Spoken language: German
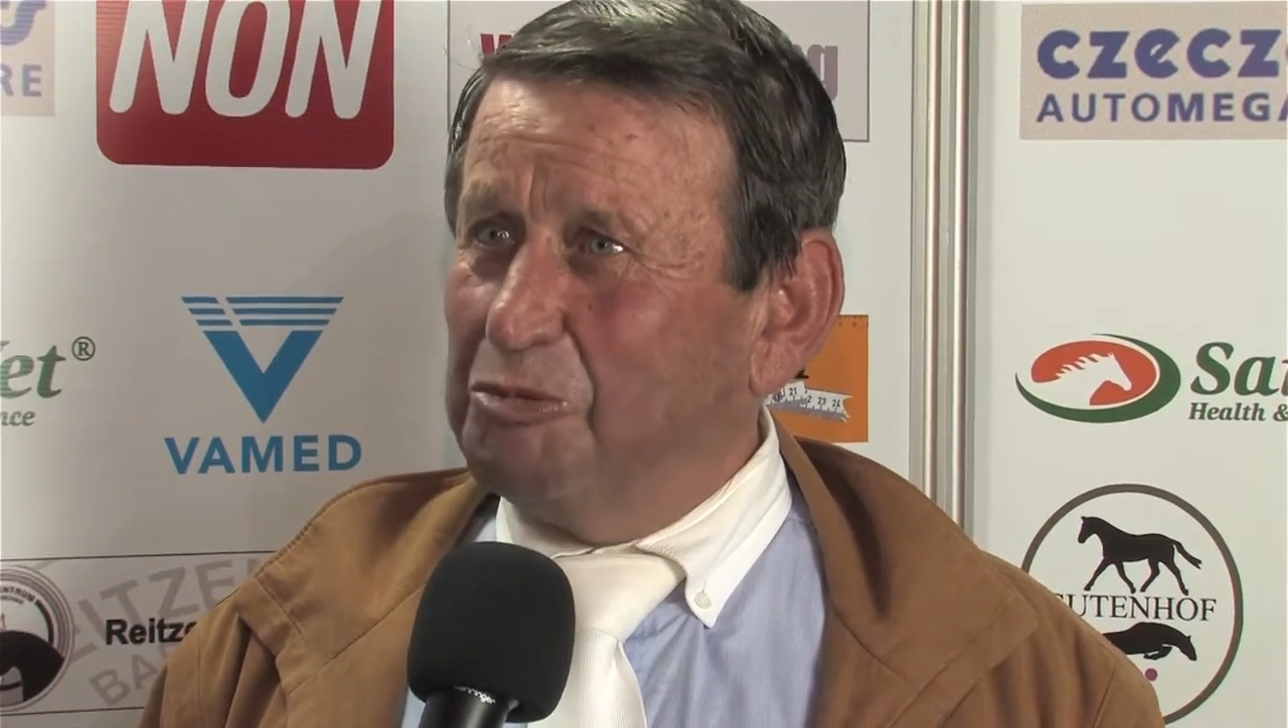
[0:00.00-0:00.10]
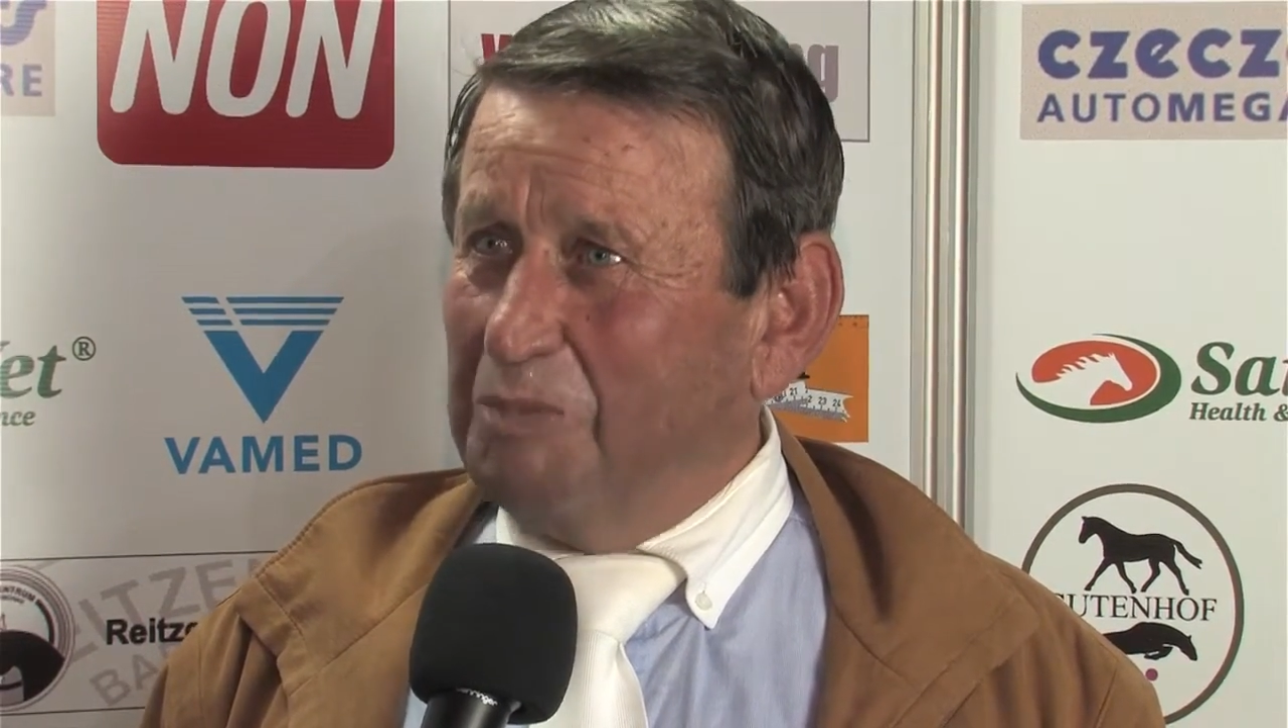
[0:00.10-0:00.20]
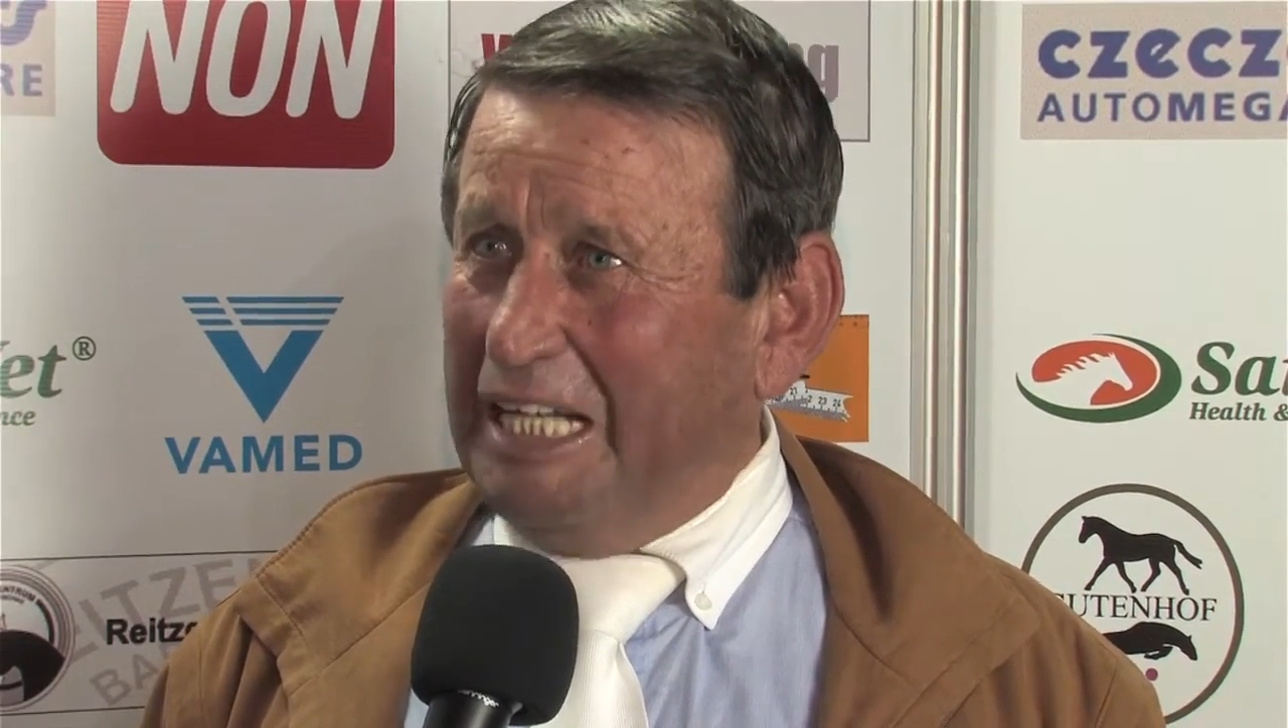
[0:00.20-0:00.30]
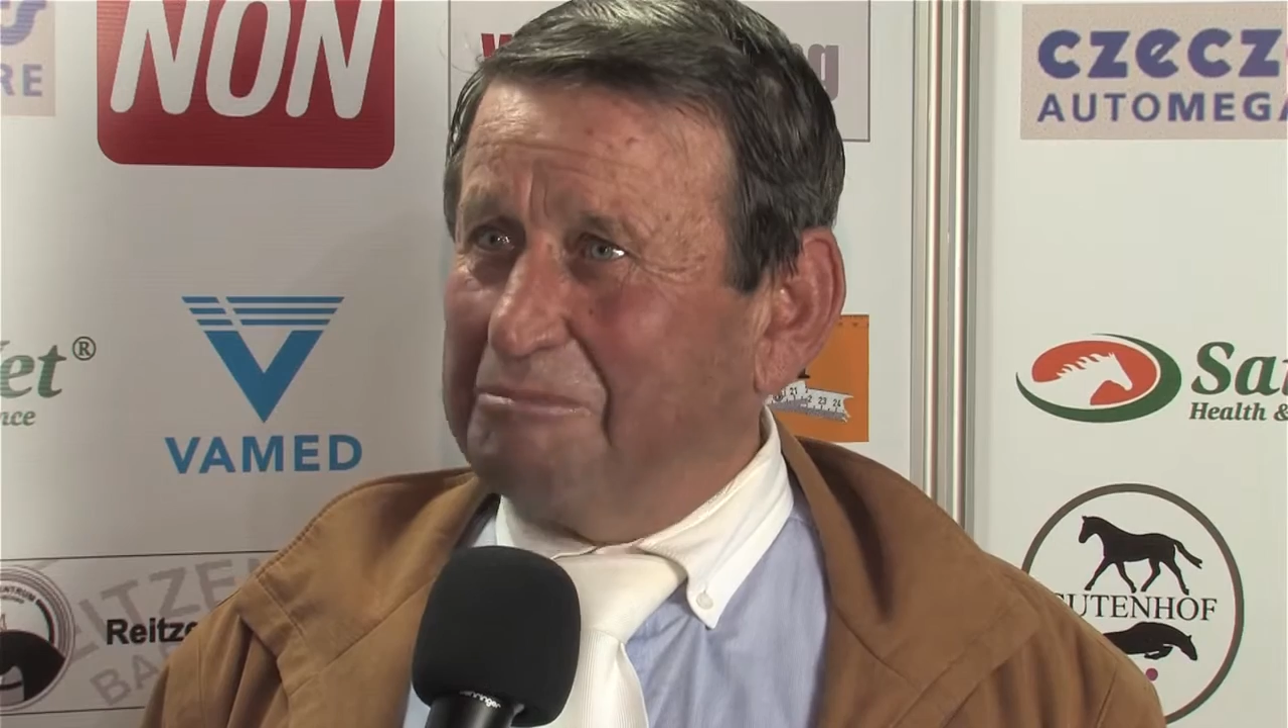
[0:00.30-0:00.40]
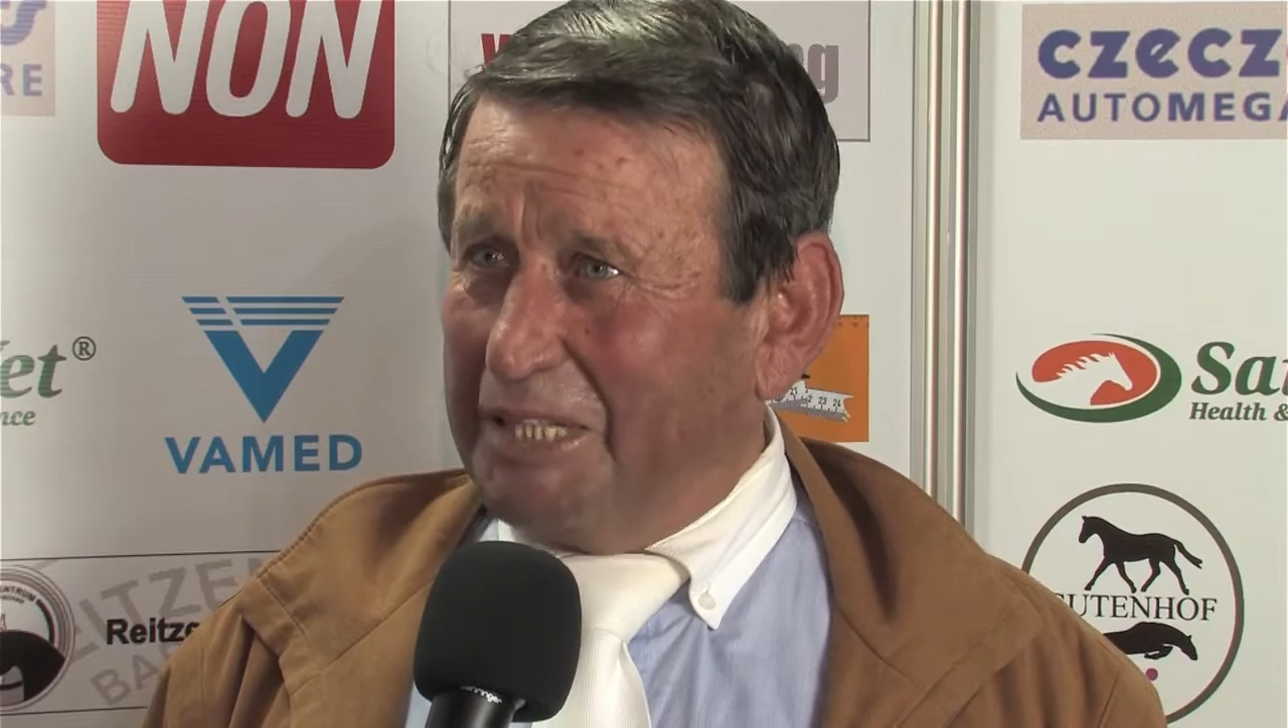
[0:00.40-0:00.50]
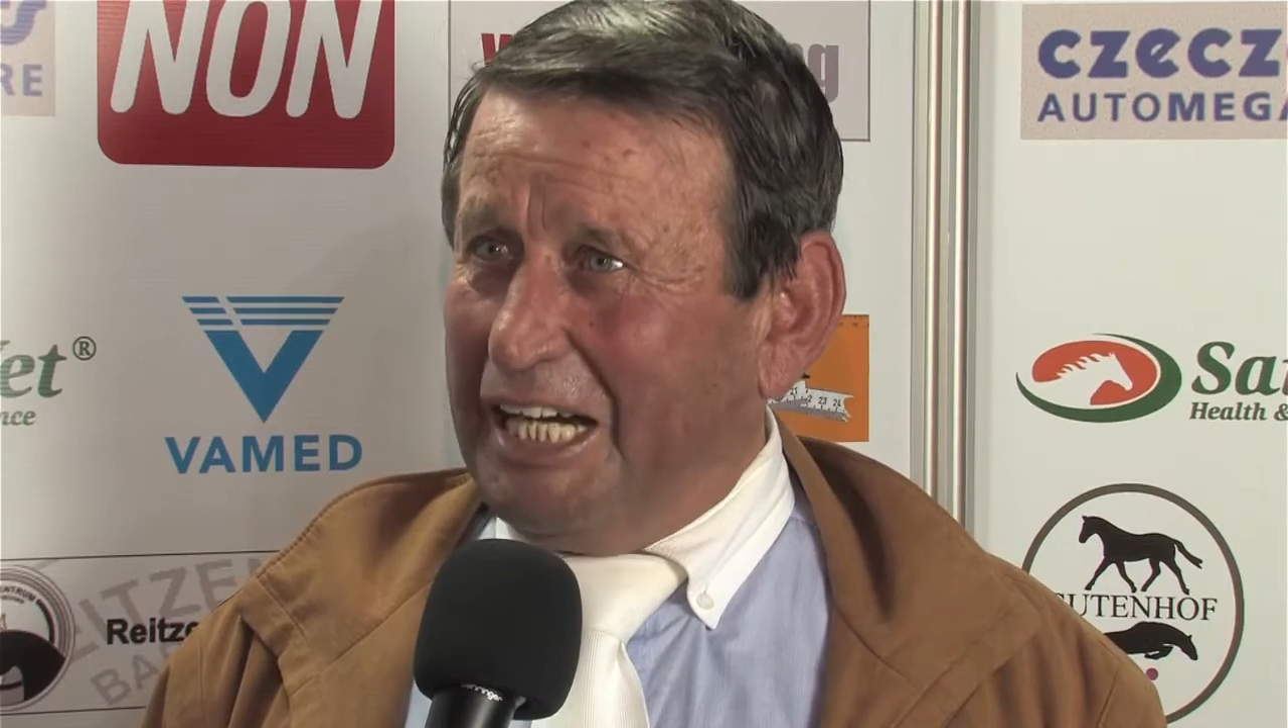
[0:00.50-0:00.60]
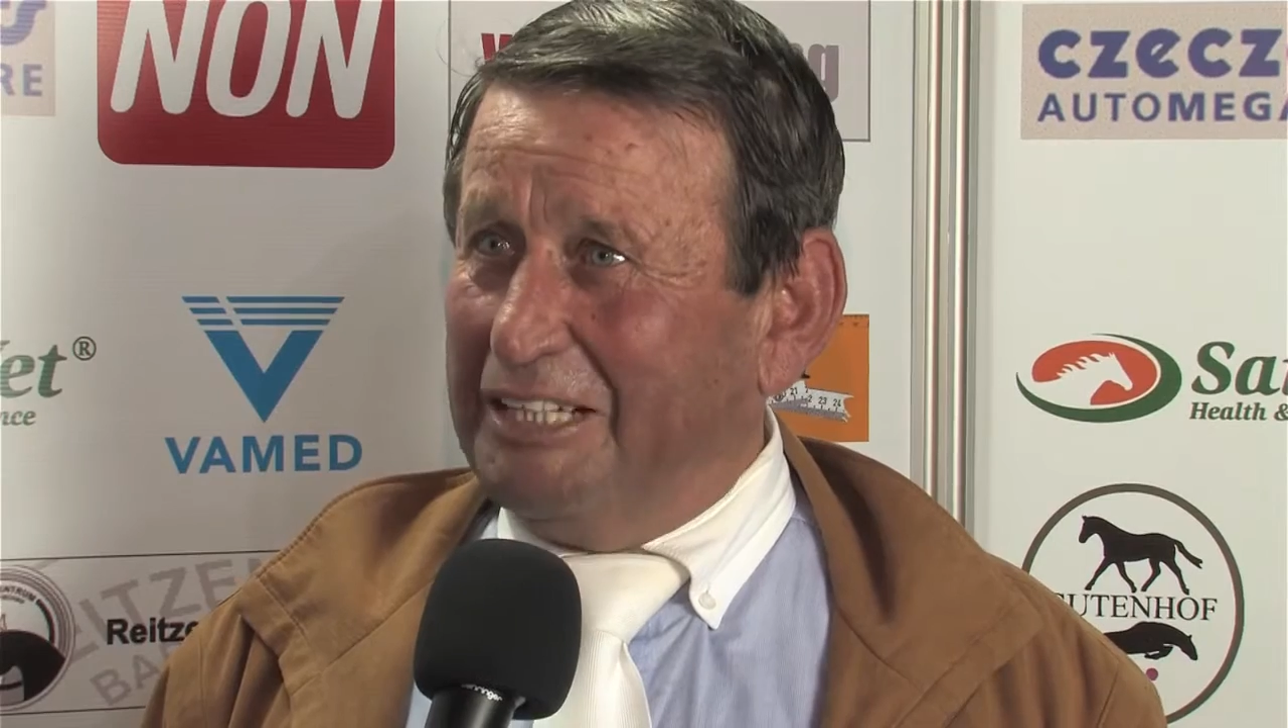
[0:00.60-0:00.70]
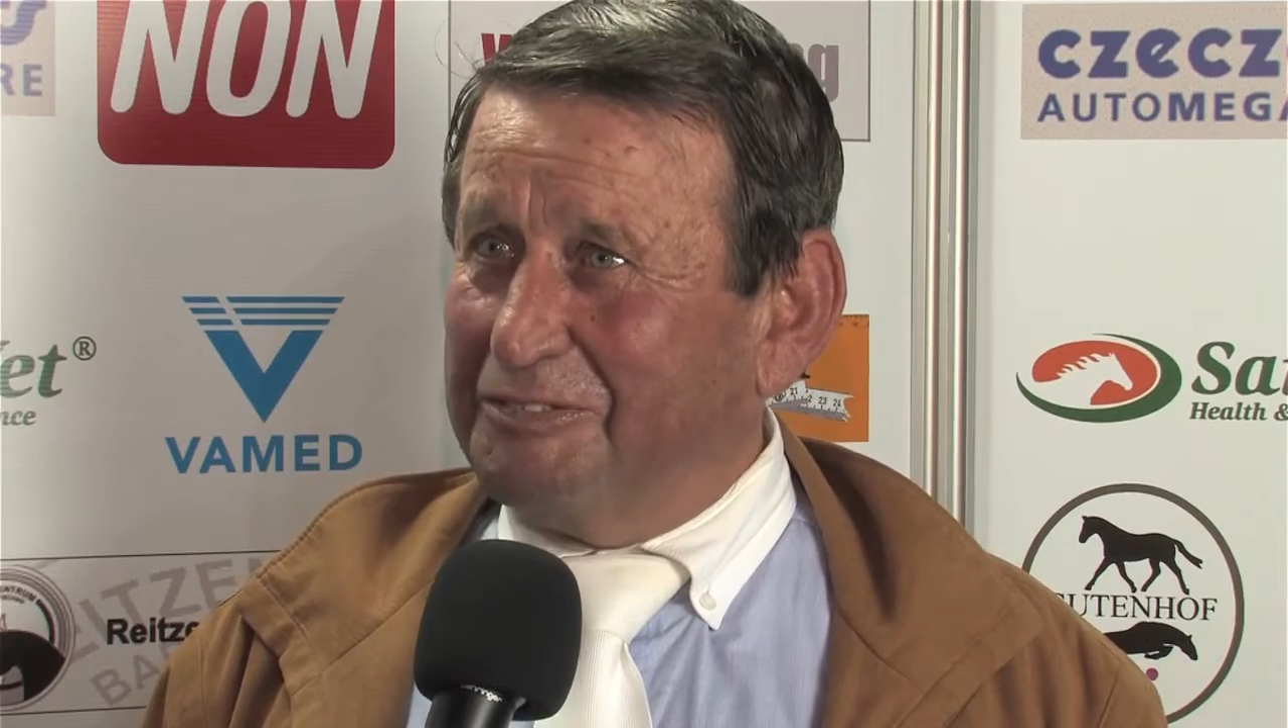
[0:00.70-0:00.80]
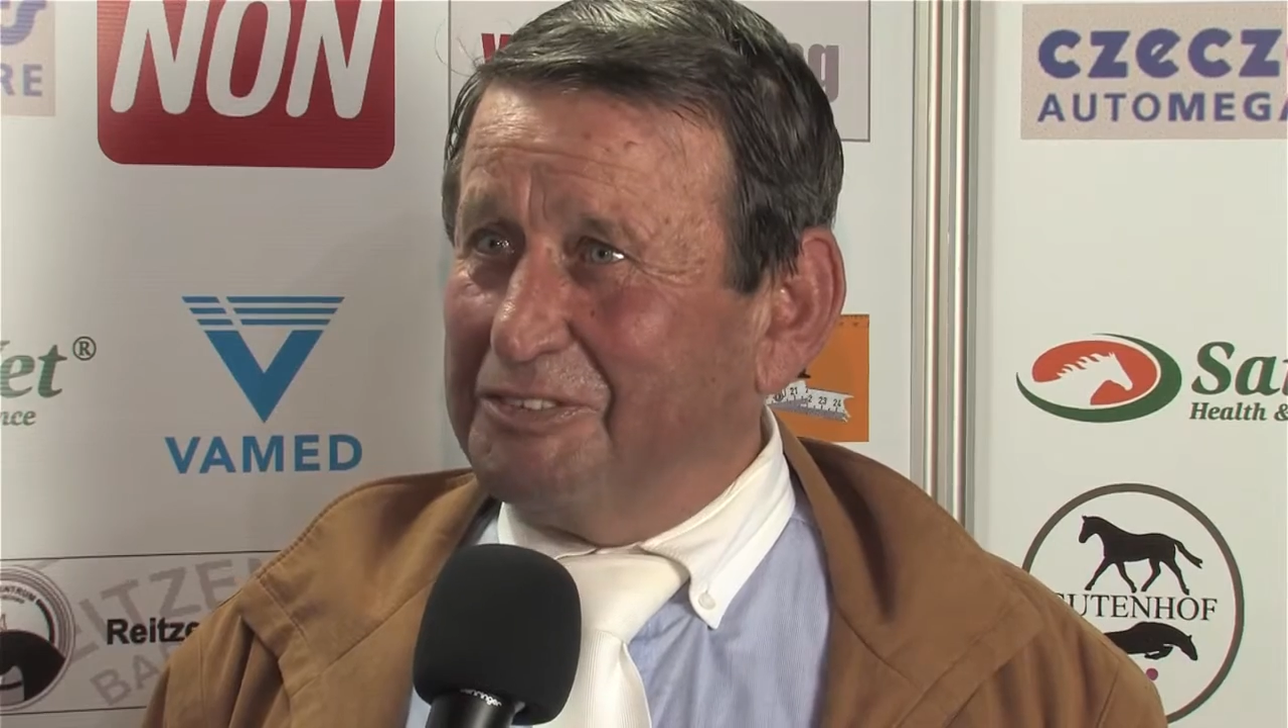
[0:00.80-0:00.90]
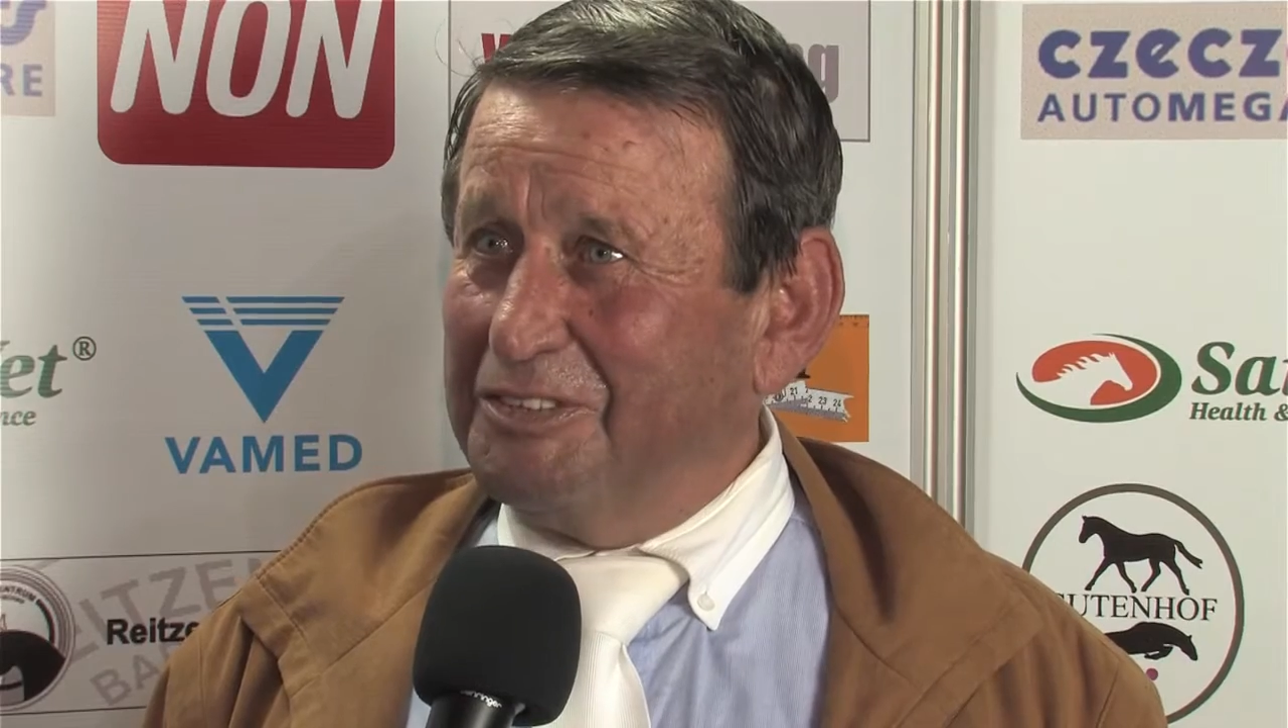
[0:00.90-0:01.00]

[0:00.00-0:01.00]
mal brav.